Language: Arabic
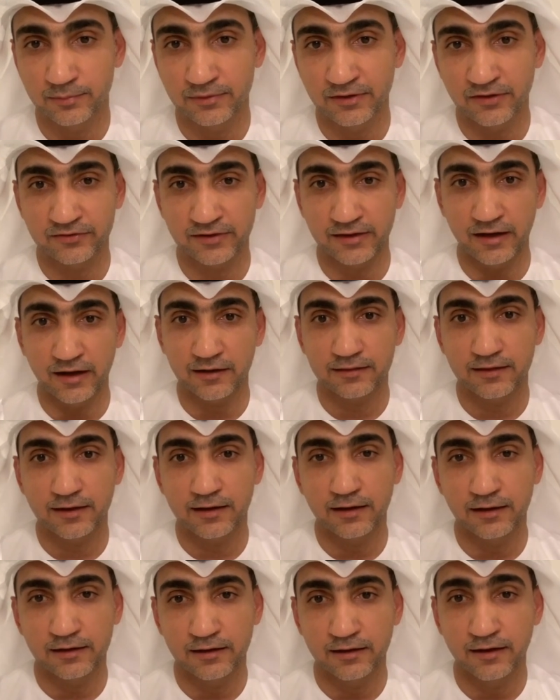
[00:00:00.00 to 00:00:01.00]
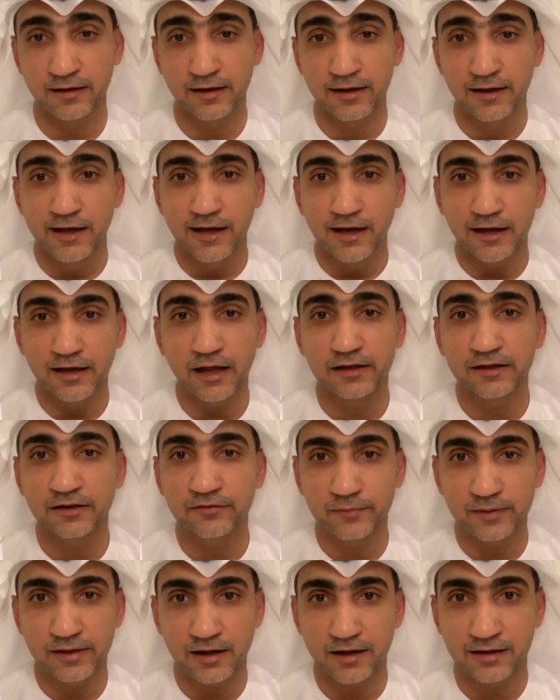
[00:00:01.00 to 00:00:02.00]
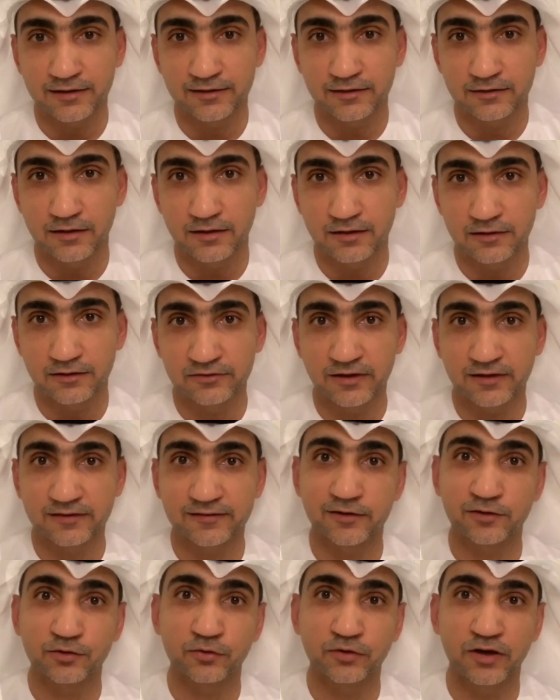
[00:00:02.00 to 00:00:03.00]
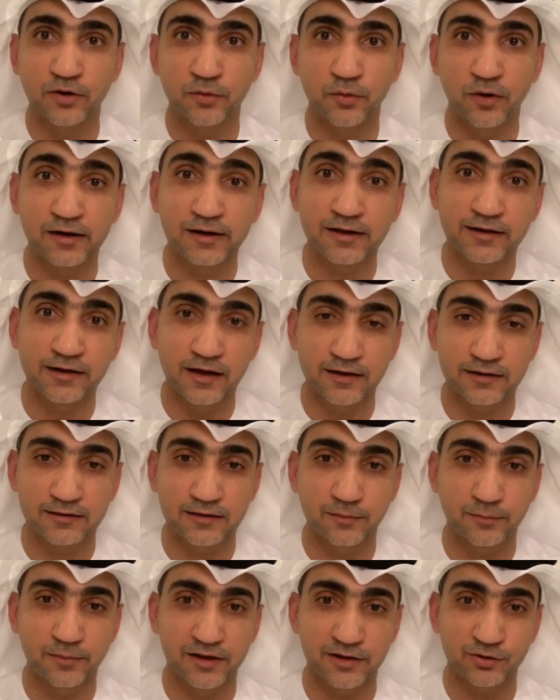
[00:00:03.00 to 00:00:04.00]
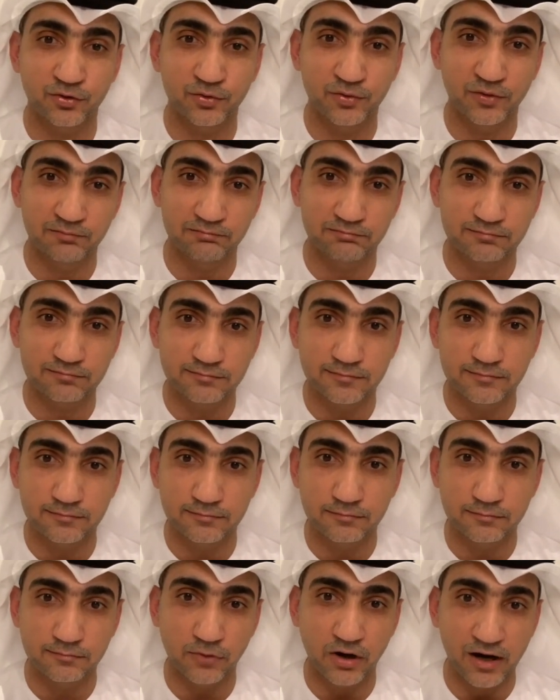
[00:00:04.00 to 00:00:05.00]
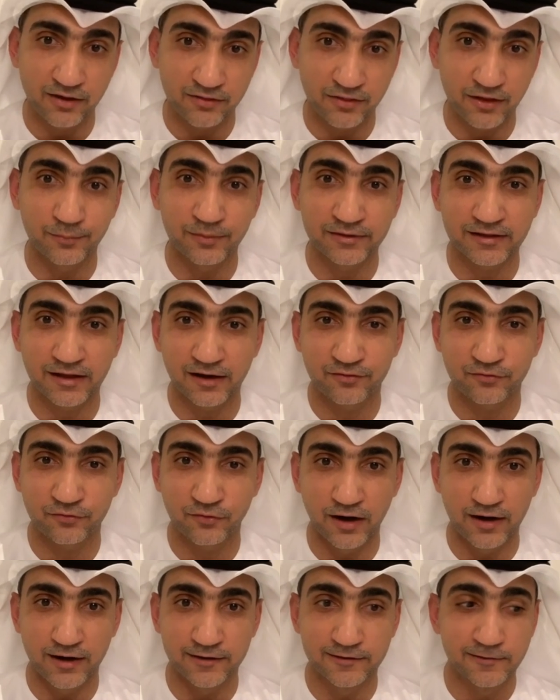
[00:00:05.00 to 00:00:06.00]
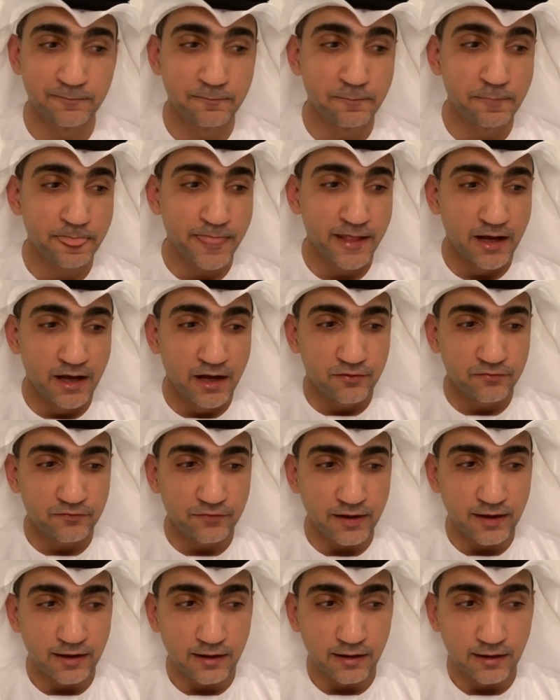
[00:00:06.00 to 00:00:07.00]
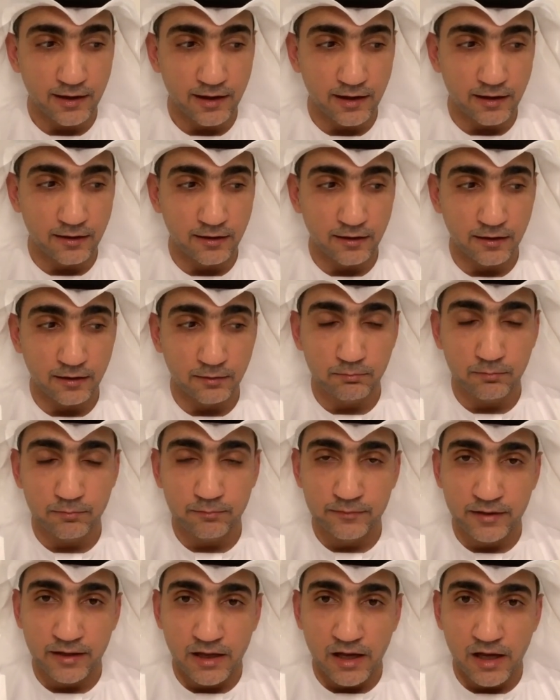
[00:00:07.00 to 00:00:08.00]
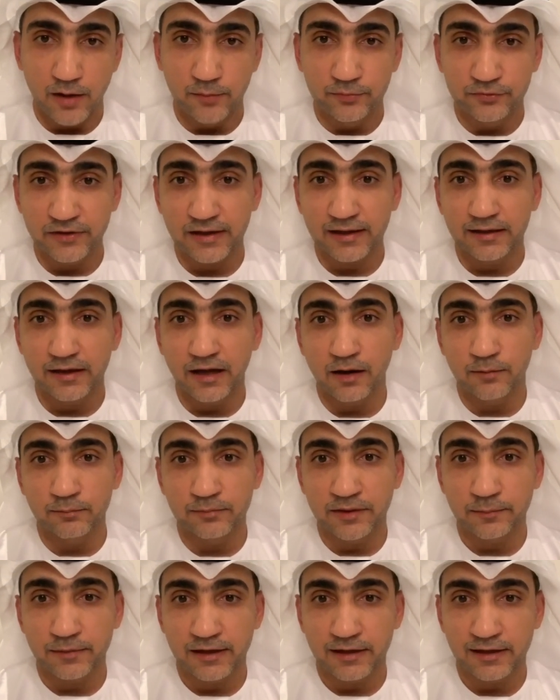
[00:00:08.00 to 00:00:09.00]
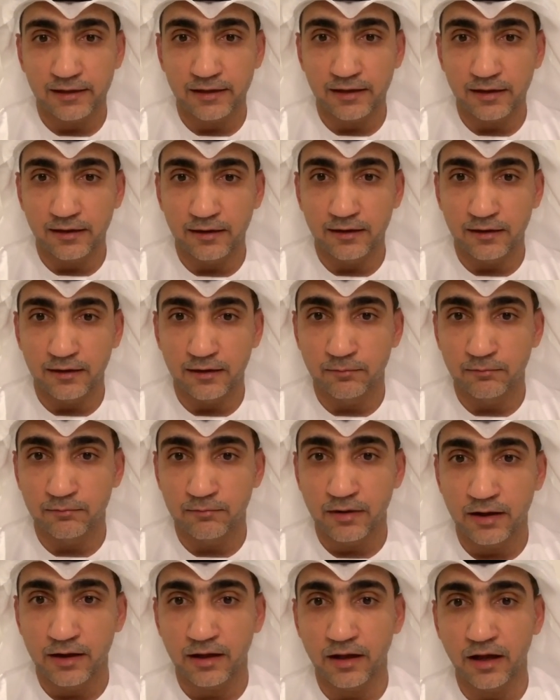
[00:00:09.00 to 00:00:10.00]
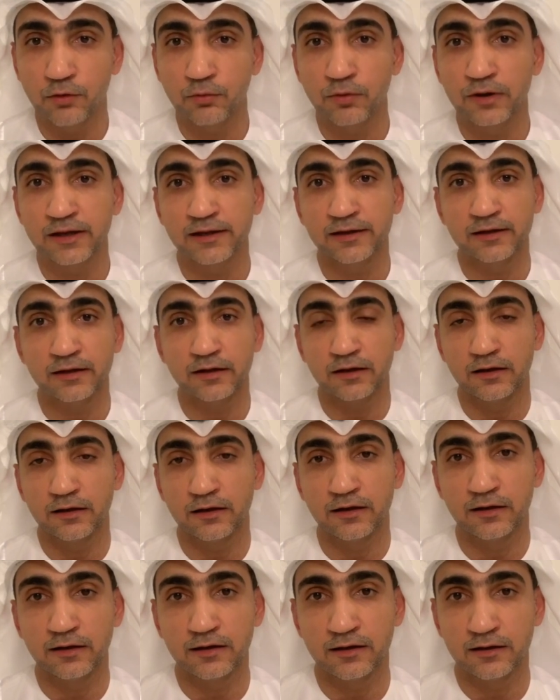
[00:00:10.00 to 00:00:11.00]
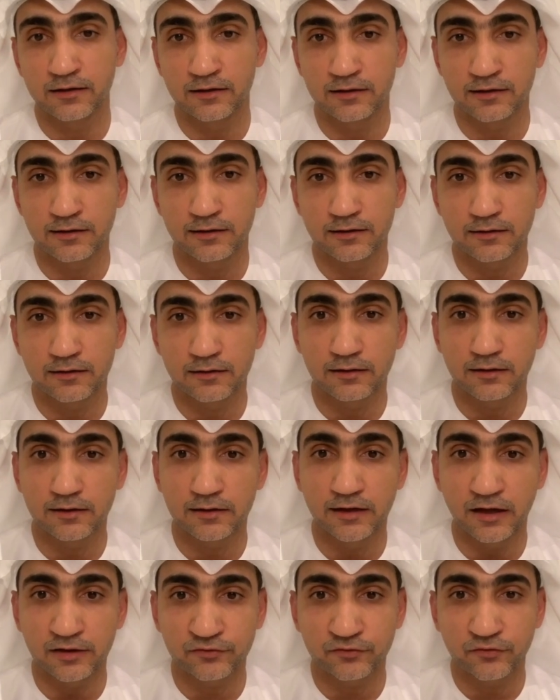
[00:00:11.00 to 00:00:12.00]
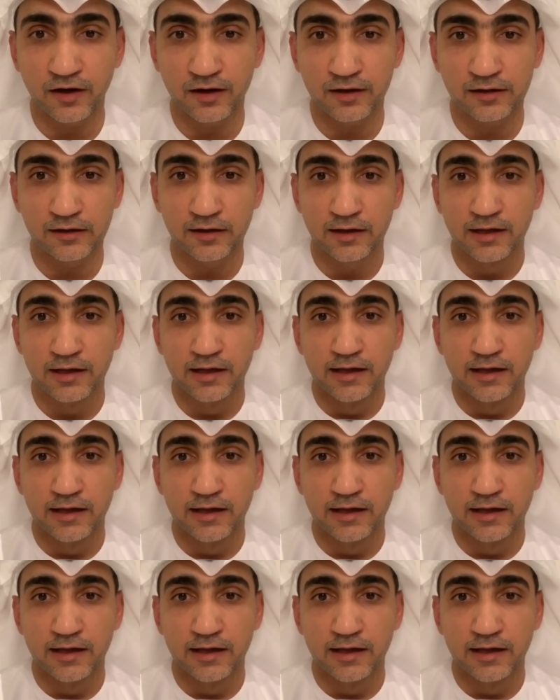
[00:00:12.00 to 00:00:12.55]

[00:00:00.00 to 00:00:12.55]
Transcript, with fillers: بتفصيل اكثر لان الهدف من هاي الجلسه تكون حواريه اكثر من تكون محاضره من طرف واحد. ف آه، بشكل عام يمكن اولا آه، الاطفال